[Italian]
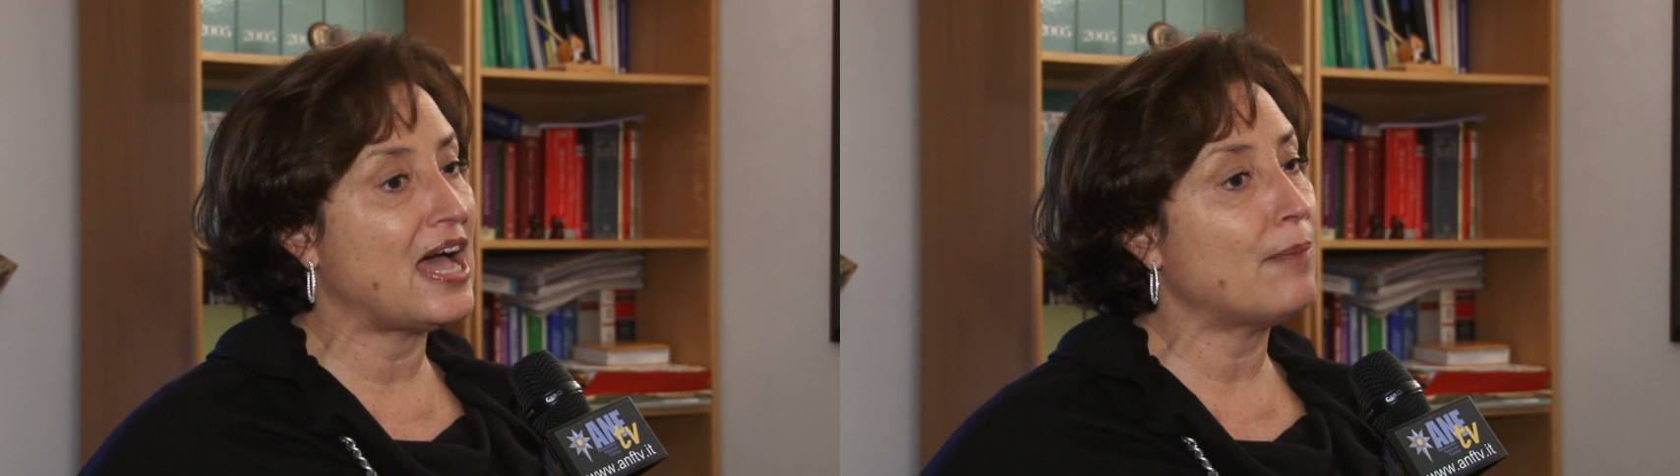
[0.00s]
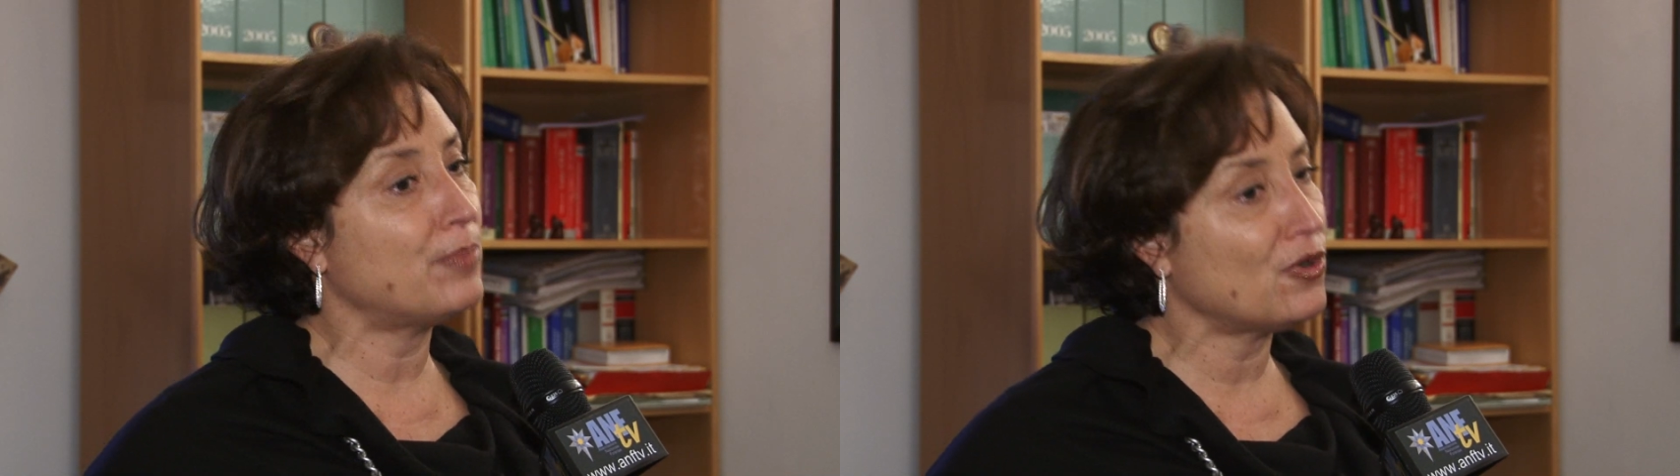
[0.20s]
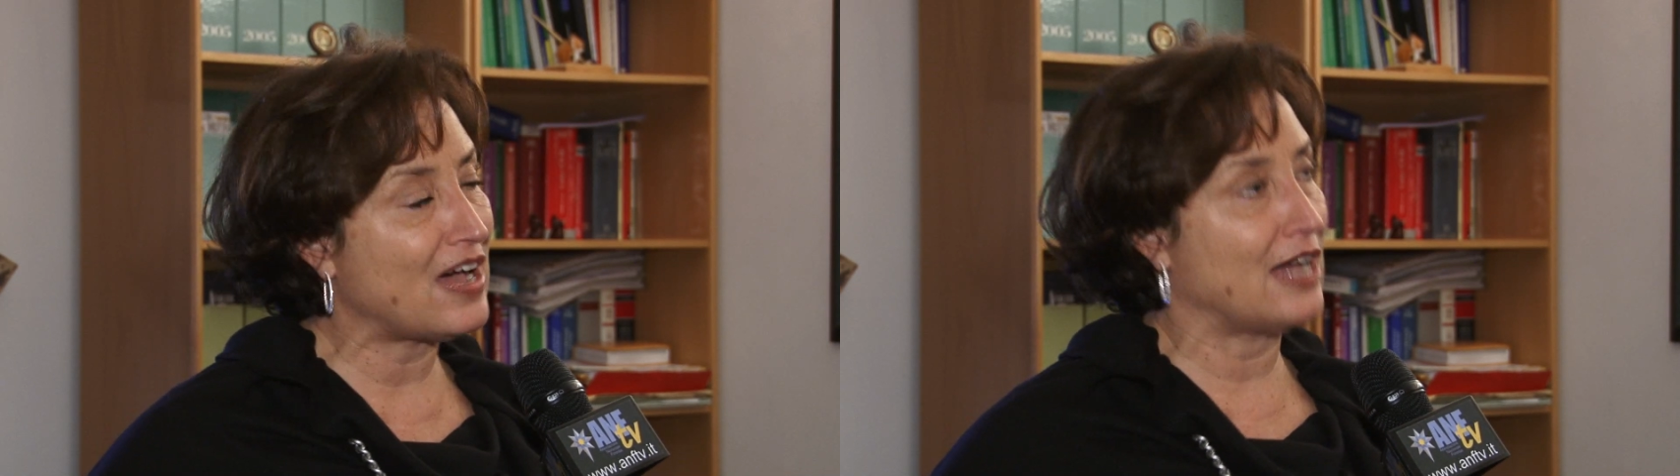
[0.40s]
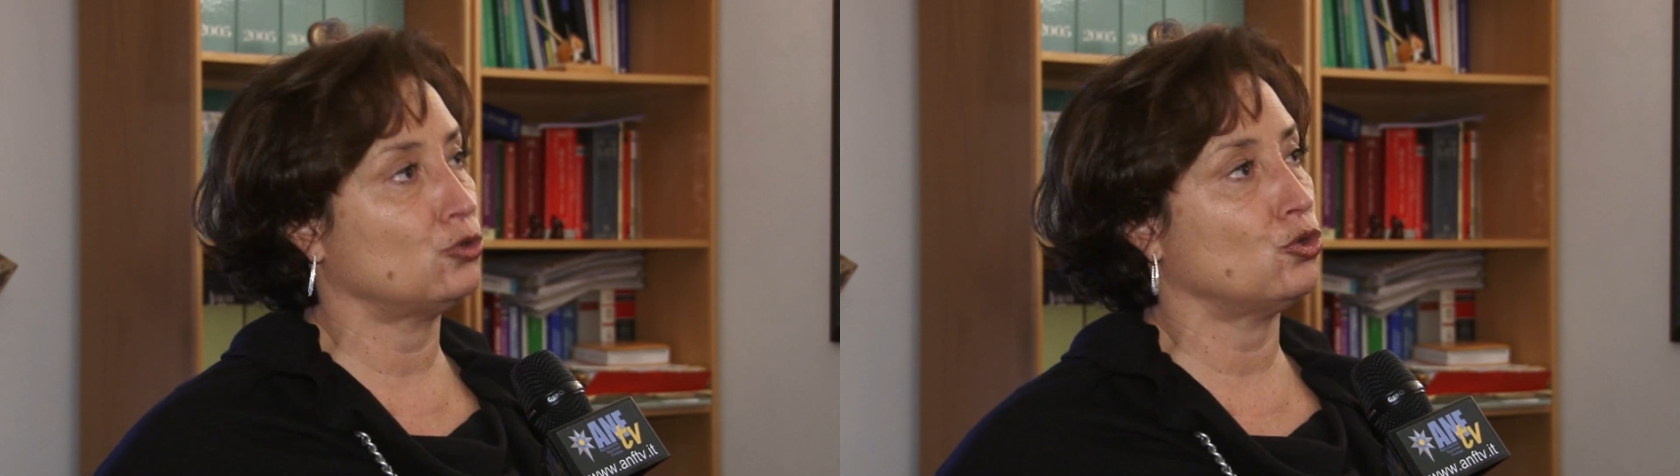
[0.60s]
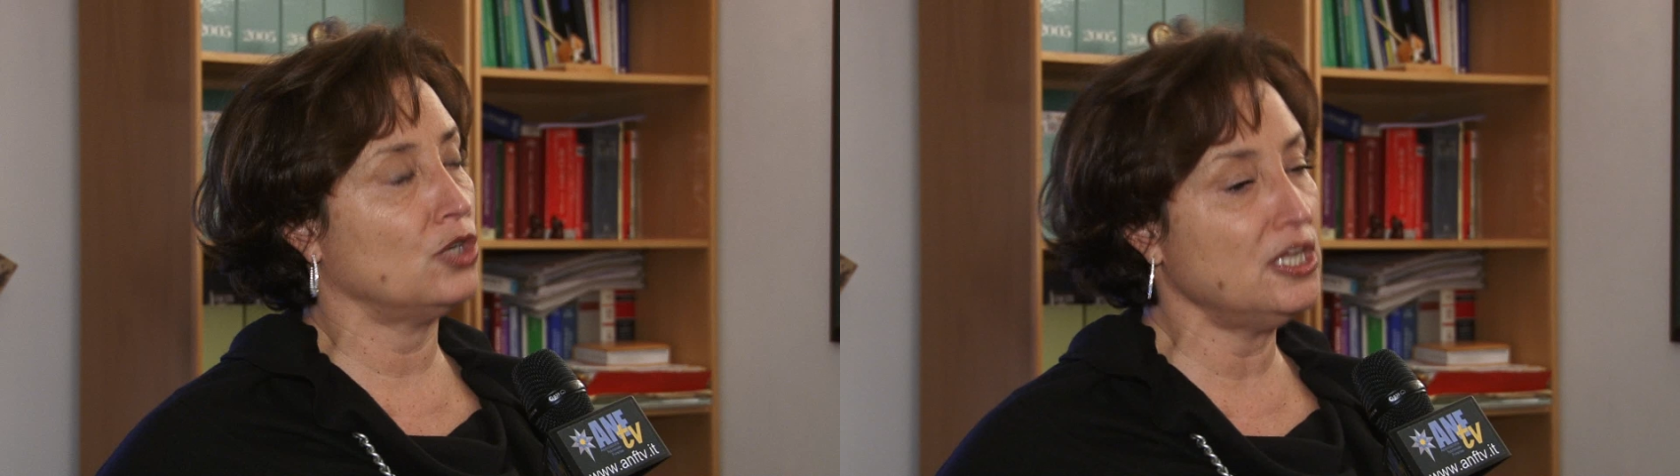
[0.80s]
ha
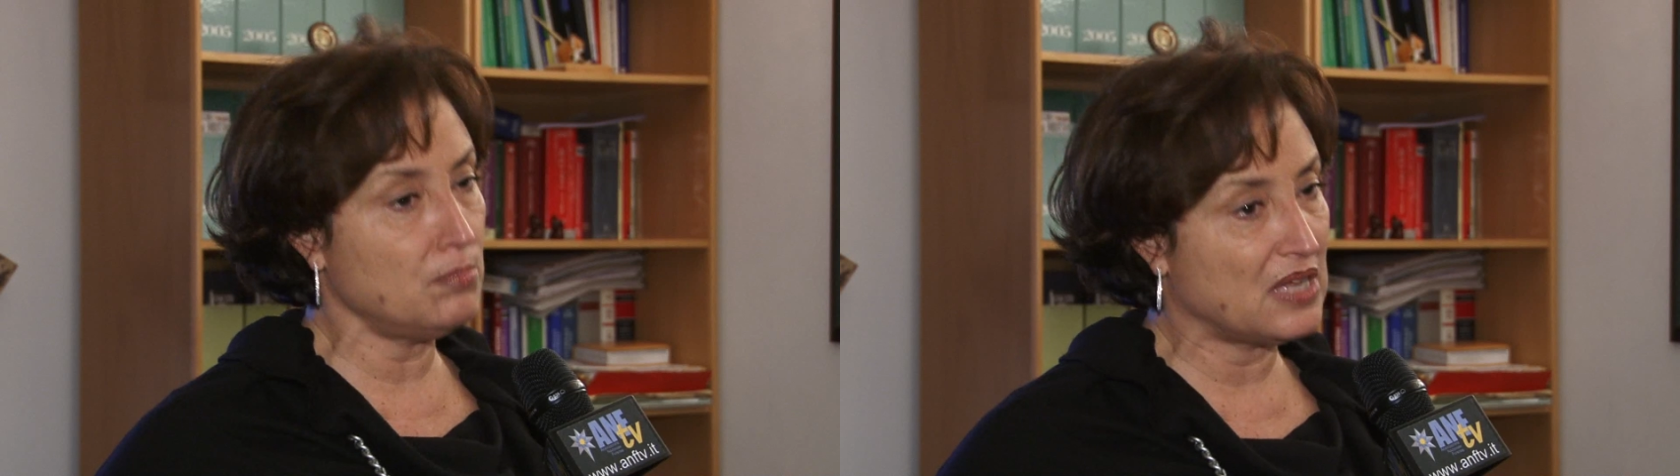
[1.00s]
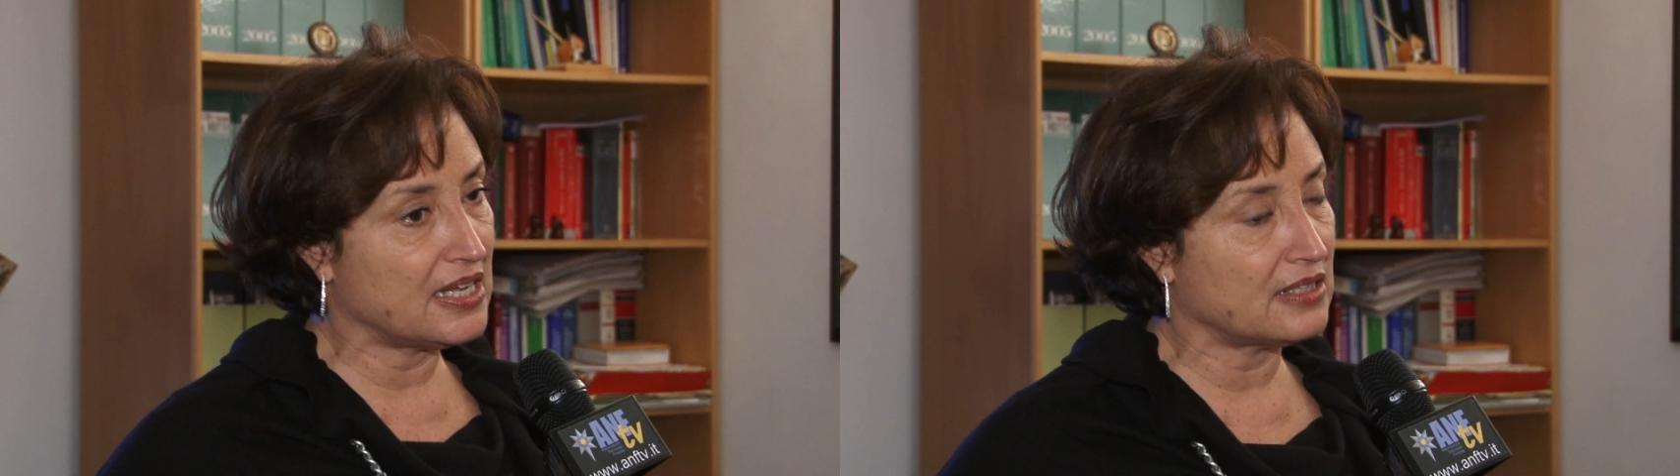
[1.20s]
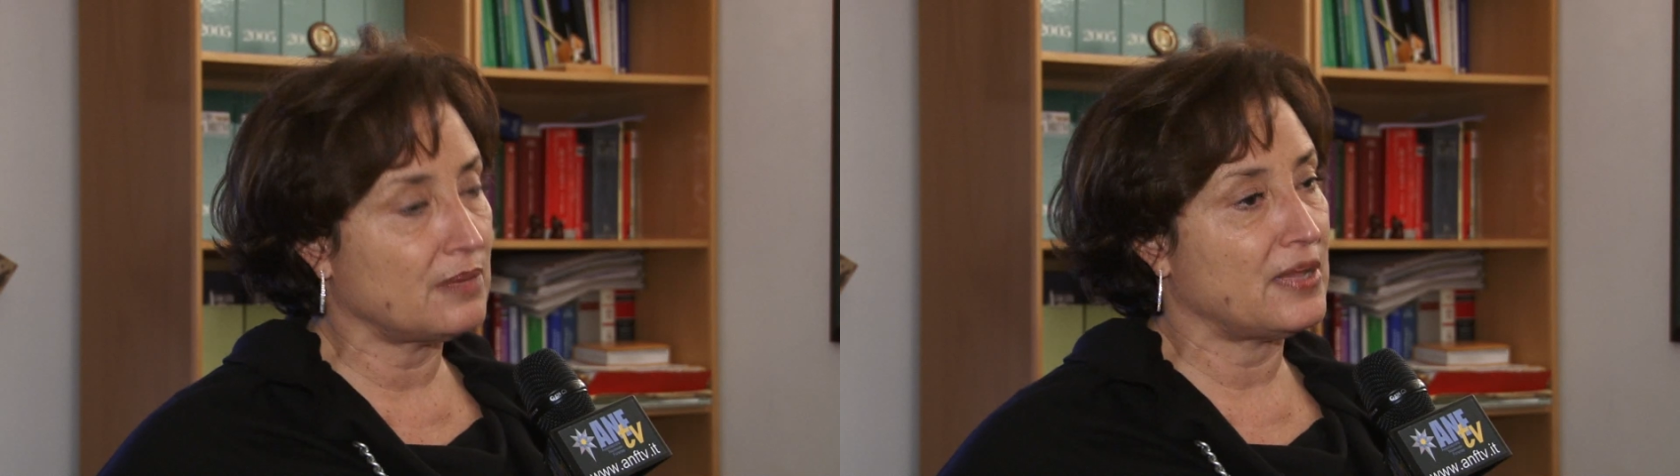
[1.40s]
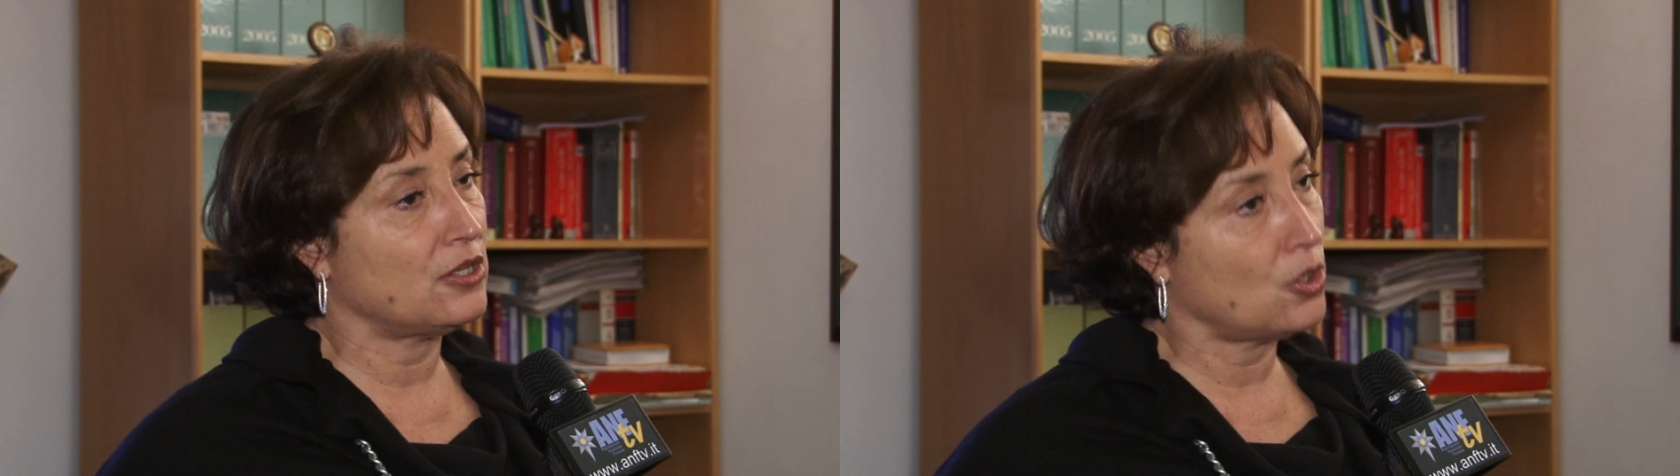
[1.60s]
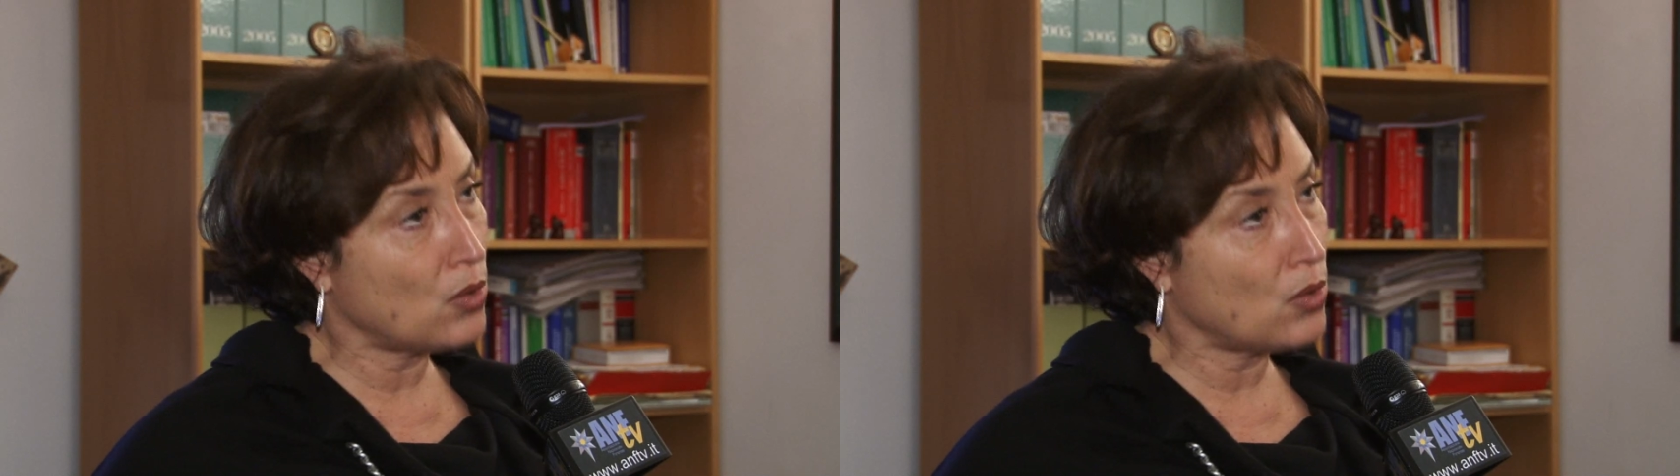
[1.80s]
approvato immediatamente